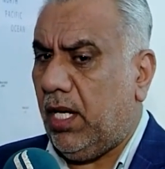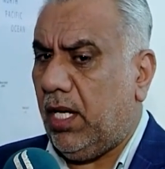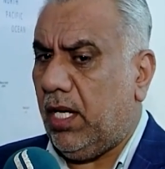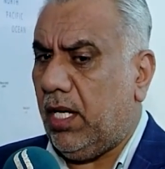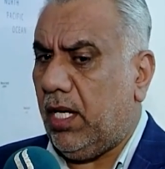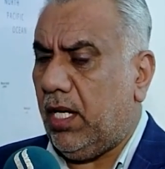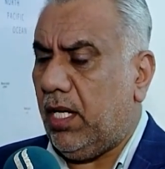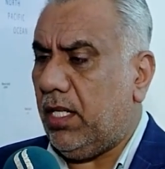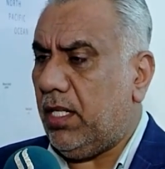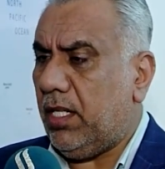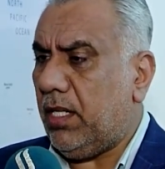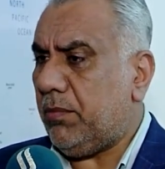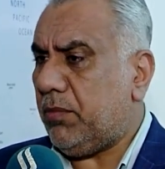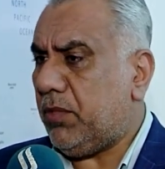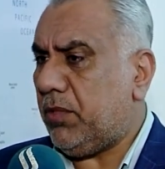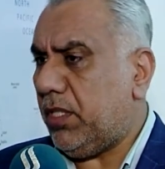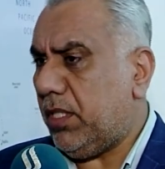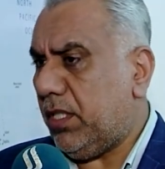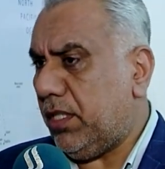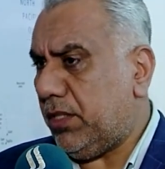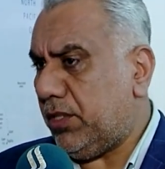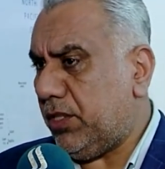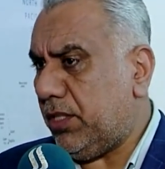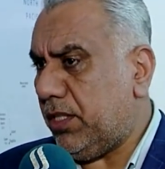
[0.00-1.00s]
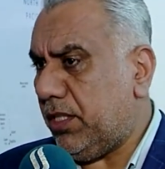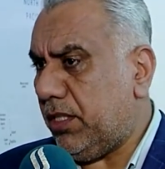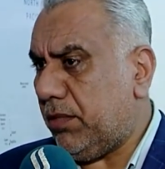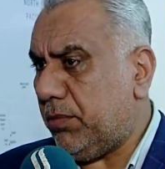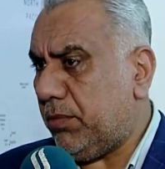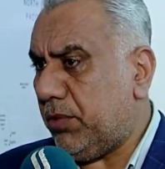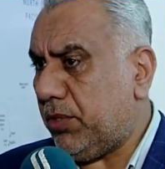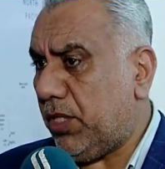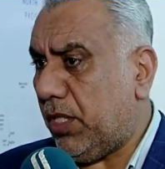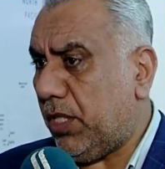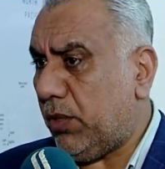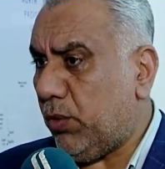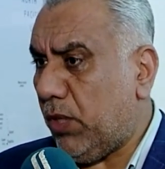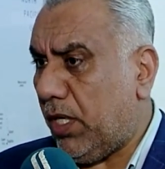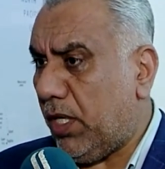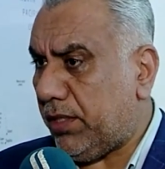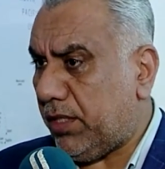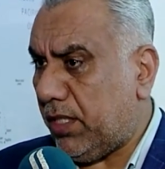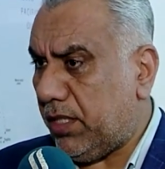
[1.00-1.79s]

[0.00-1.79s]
آه، لم تجدي بجدوى